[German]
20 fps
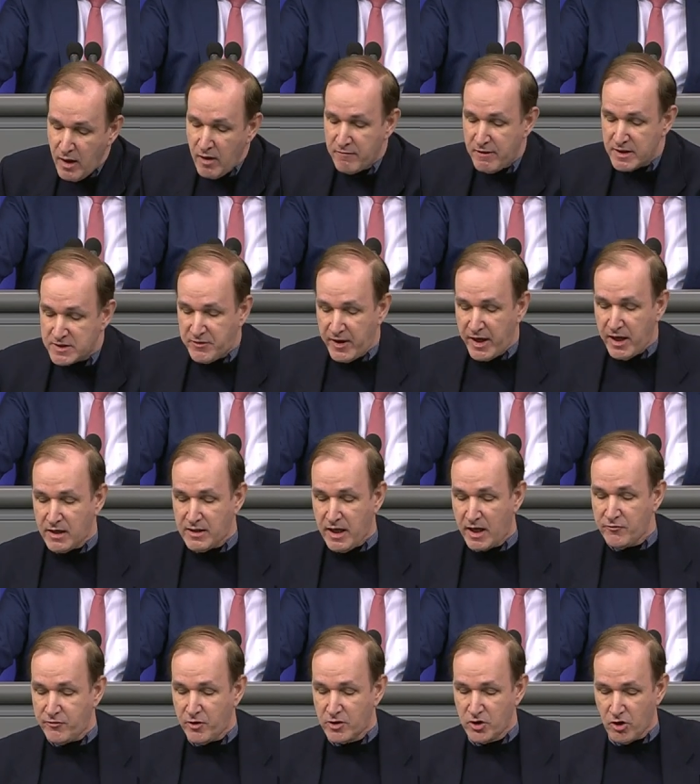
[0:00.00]
was wäre
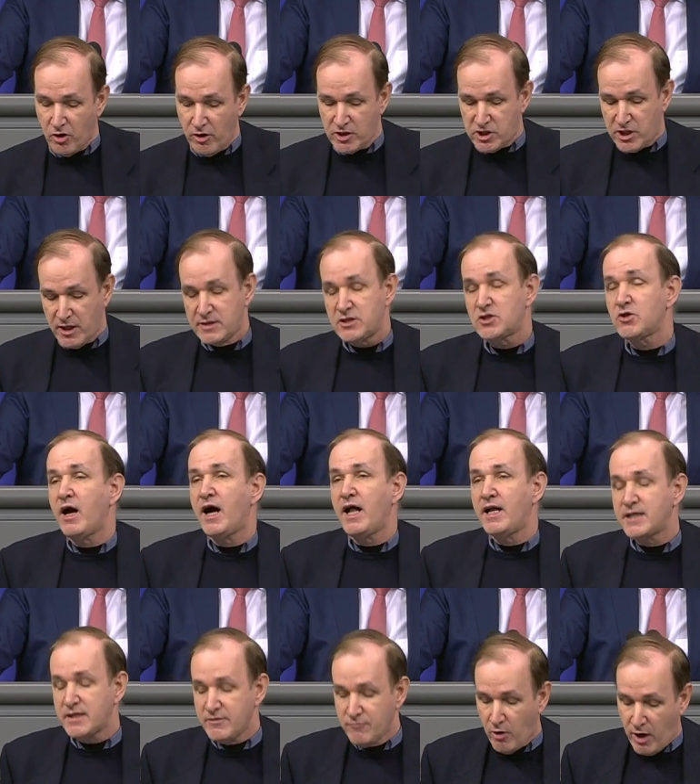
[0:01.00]
dann von Deutschland zu
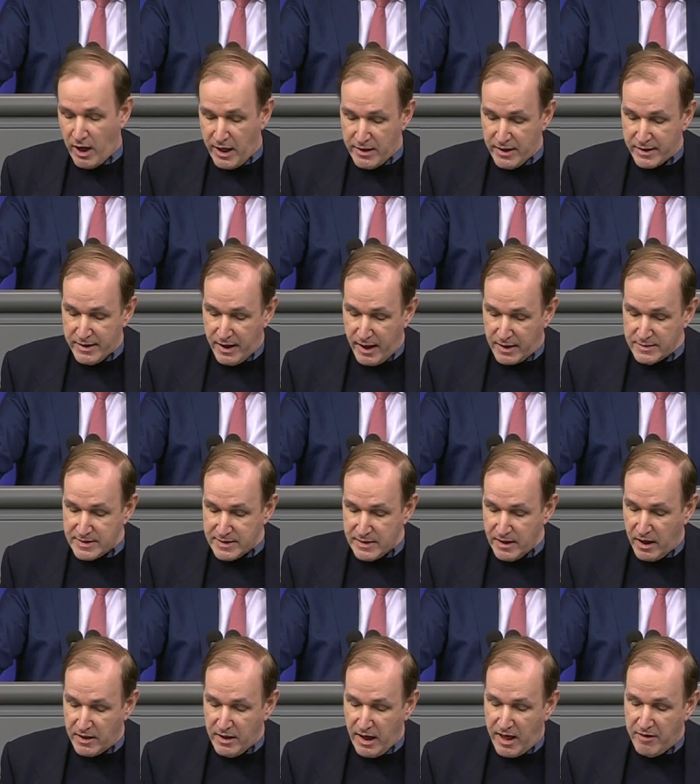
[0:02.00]
halten, wo eine
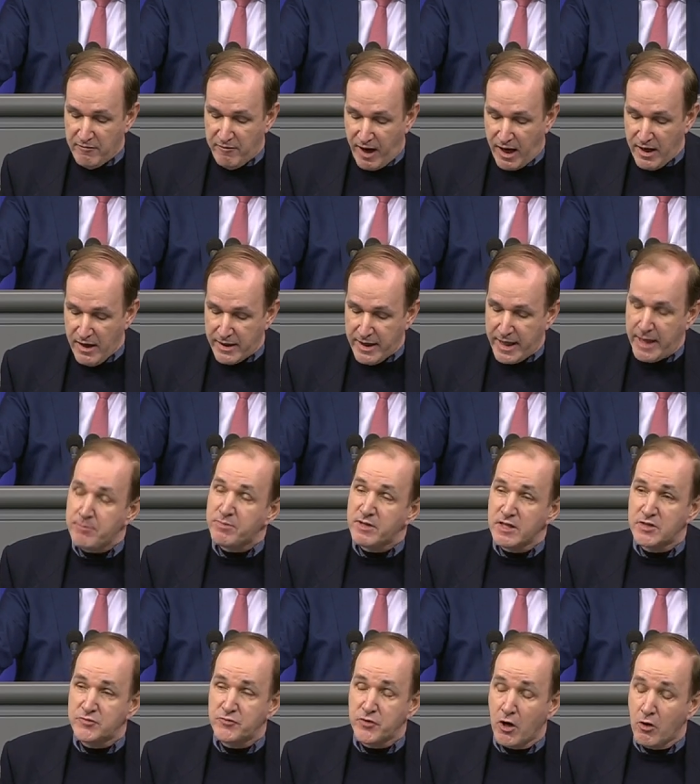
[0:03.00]
Kanzlerin ein
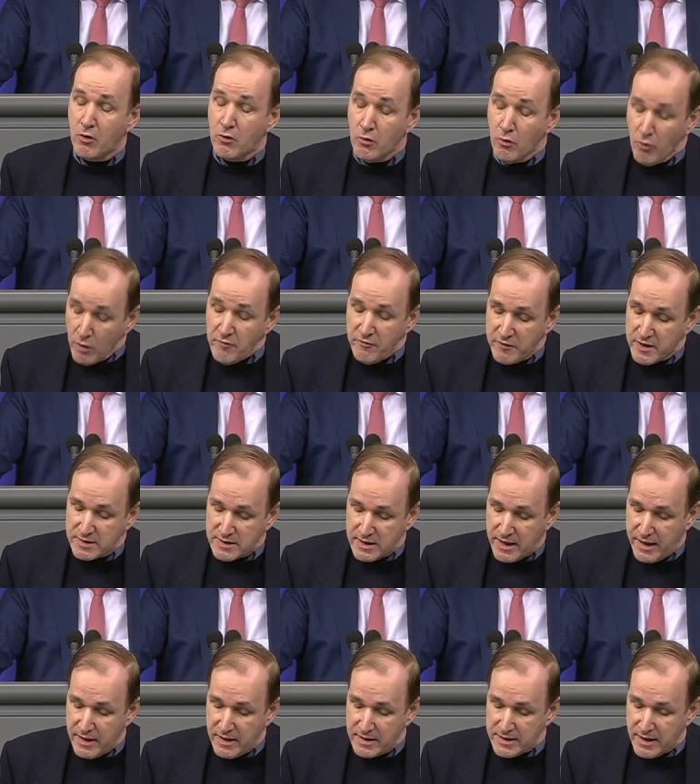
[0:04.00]
Wahlergebnis für
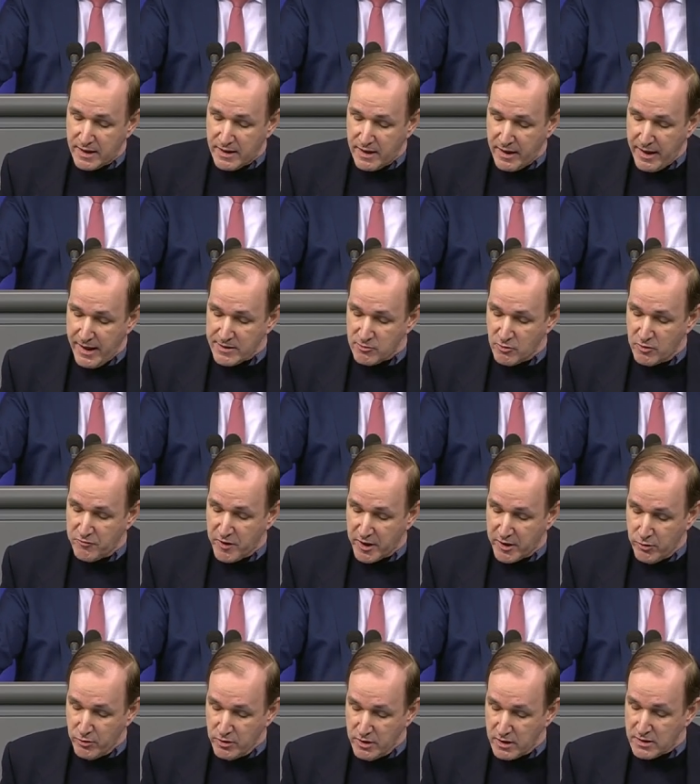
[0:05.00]
unverzeihlich erklärt und
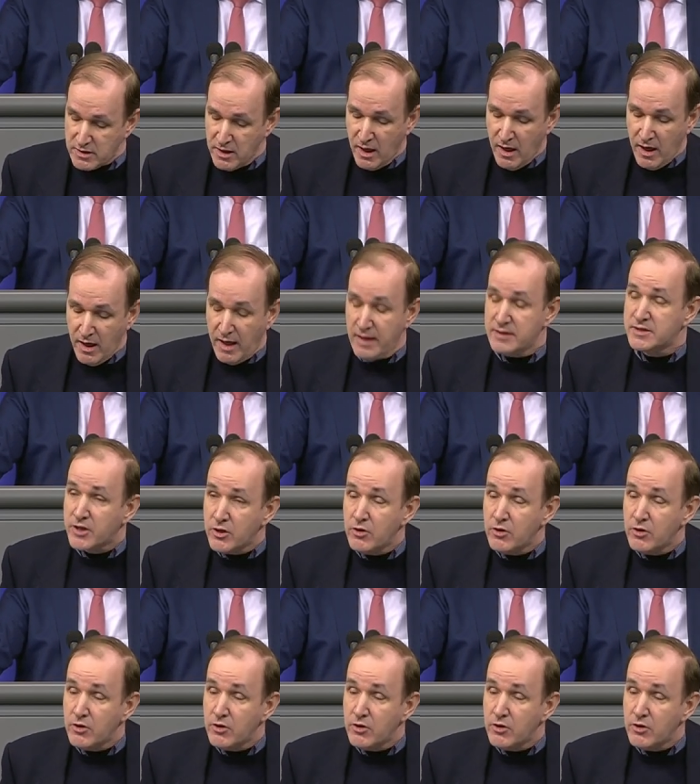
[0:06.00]
verkündet, es